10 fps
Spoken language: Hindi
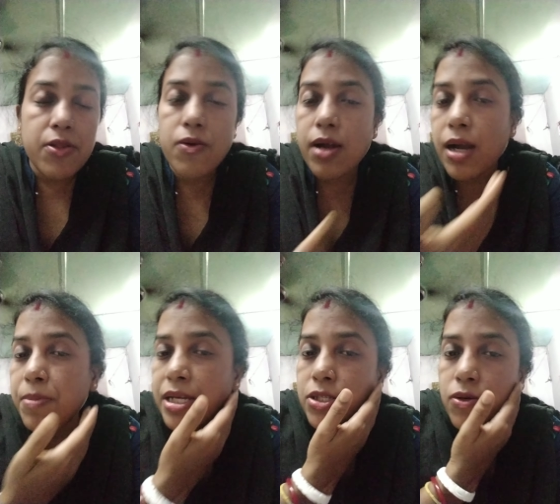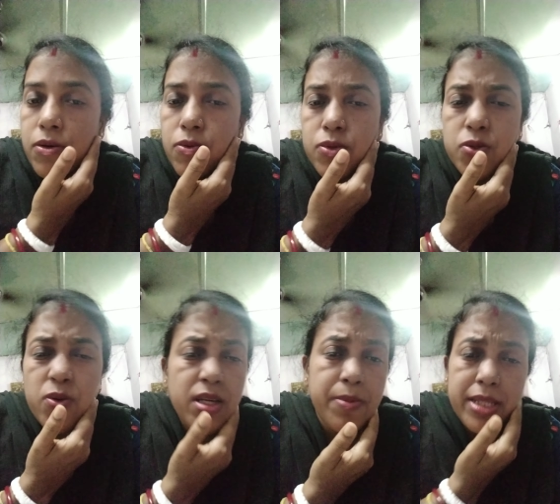तो अभी जो
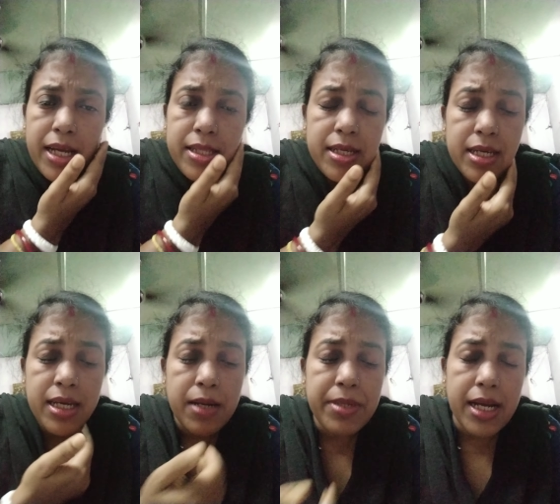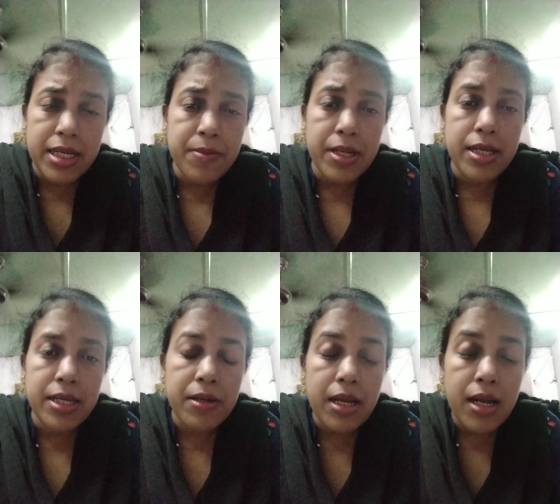उसको नहीं बताते हैं अभी आगे
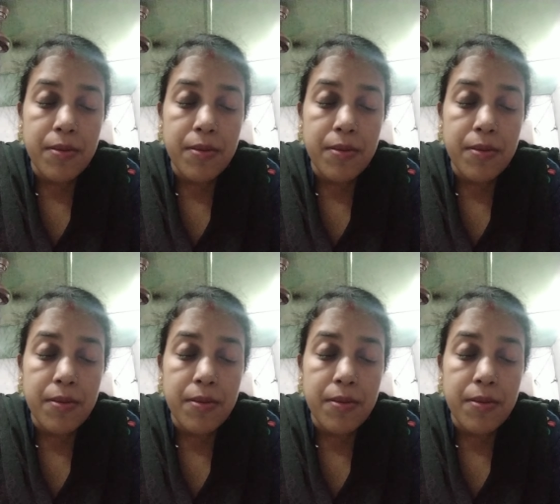बढ़ेंगे